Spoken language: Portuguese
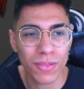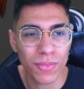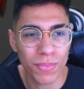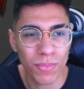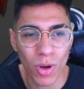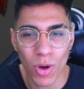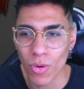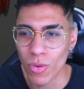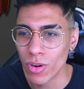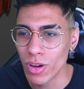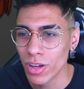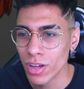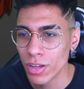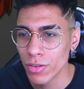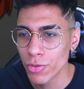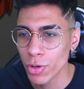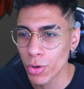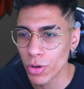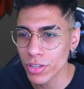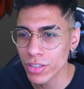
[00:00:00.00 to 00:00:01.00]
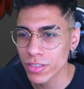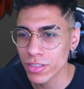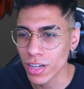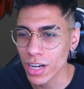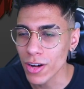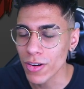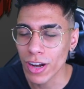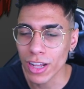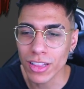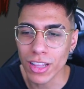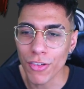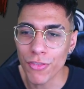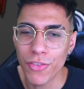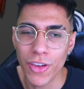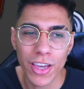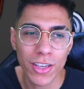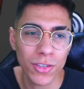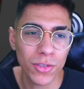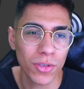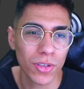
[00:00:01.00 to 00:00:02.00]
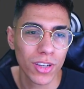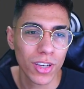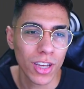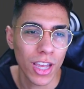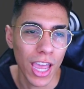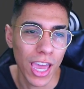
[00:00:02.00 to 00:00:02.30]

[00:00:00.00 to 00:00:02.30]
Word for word: Bom, ficou estranho, né? Tá vesgo.